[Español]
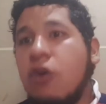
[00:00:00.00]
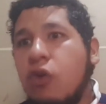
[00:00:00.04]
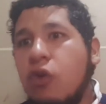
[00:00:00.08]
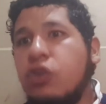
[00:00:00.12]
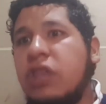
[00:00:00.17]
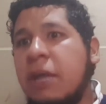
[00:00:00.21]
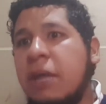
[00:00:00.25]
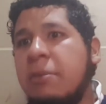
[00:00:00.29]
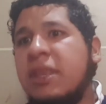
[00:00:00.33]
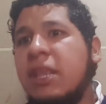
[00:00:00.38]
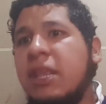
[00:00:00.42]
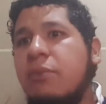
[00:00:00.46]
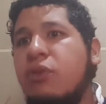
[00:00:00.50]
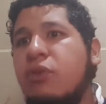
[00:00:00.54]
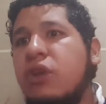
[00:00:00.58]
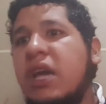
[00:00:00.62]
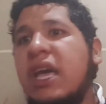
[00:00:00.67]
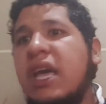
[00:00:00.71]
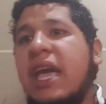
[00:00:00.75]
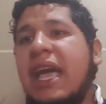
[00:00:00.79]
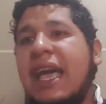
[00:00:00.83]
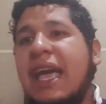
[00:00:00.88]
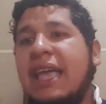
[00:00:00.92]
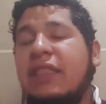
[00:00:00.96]
justamente
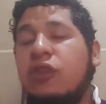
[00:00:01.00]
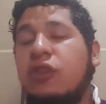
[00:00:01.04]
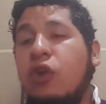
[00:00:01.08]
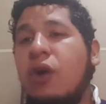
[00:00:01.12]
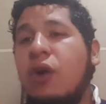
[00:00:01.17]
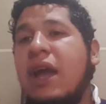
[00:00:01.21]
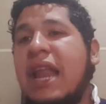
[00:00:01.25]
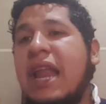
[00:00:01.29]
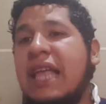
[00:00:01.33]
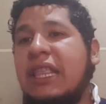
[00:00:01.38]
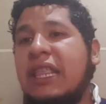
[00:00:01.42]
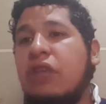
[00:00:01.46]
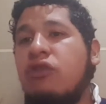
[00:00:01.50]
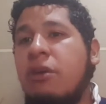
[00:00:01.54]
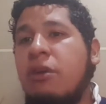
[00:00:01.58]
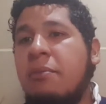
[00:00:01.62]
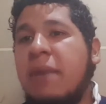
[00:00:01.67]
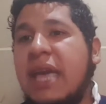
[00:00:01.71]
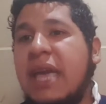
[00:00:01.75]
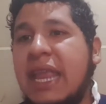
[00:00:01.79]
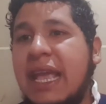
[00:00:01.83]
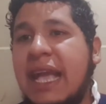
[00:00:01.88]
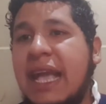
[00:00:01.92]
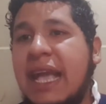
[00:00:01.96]
porque toda
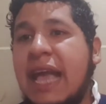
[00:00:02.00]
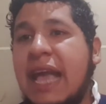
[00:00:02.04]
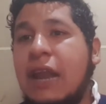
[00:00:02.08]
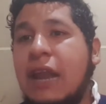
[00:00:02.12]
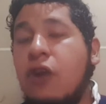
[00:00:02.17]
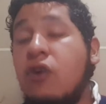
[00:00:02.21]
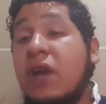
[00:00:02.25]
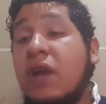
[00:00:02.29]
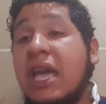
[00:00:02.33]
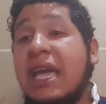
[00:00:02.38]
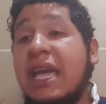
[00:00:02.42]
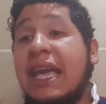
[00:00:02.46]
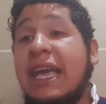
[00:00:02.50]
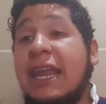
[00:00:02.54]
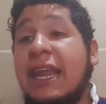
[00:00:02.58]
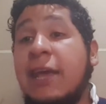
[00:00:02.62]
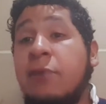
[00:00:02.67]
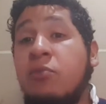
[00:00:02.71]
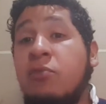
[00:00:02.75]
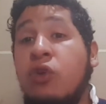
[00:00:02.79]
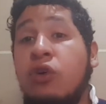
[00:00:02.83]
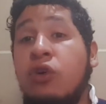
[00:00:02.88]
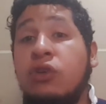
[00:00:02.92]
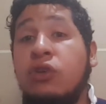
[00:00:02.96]
Latinoamérica es lo que
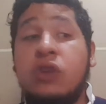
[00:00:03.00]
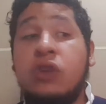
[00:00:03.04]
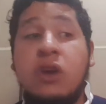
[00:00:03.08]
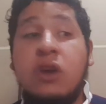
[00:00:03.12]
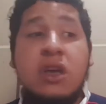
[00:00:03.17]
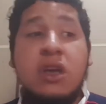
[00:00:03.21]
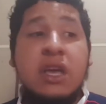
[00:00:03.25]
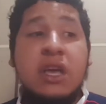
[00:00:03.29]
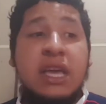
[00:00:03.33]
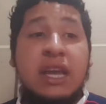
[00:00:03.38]
queremos